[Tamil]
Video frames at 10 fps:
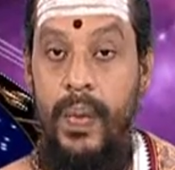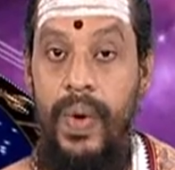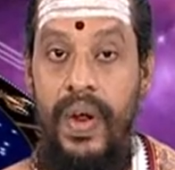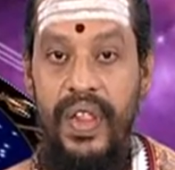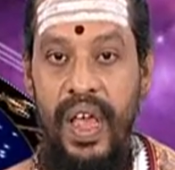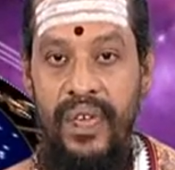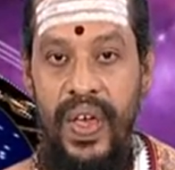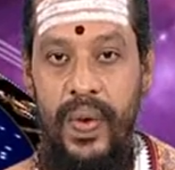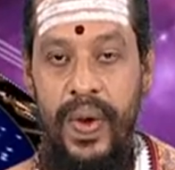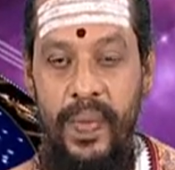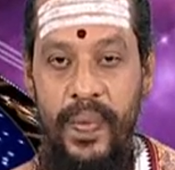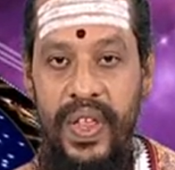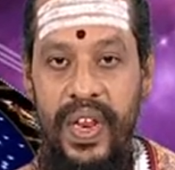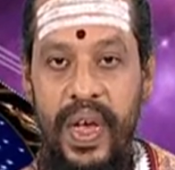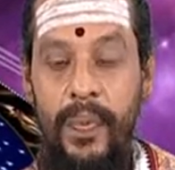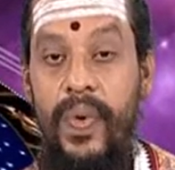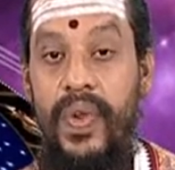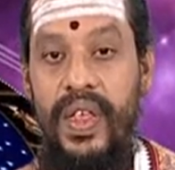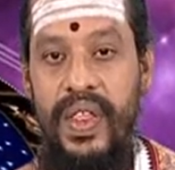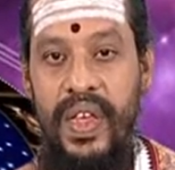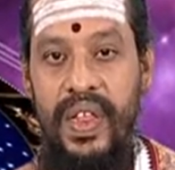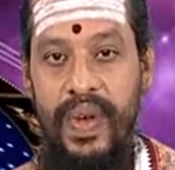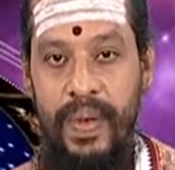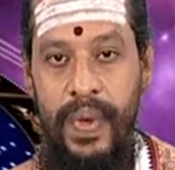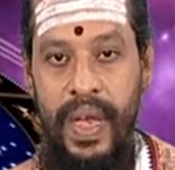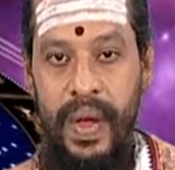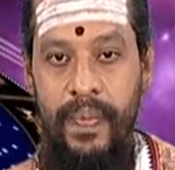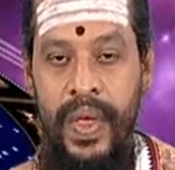பொருள் தேவையை கூட இப்போது நீங்கள் பூர்த்தி செய்து வைப்பீங்க